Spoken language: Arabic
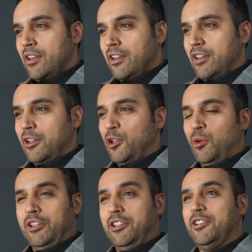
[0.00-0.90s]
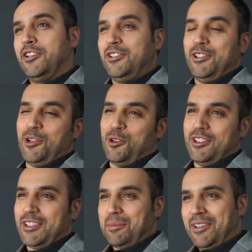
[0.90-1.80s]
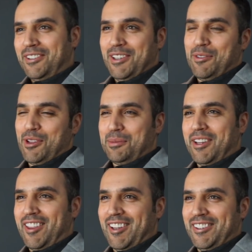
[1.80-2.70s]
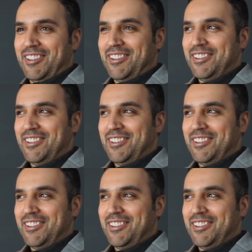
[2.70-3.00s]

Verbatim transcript: آه، كل واحد يعتقد أن لونه طبعا أفضل من الثاني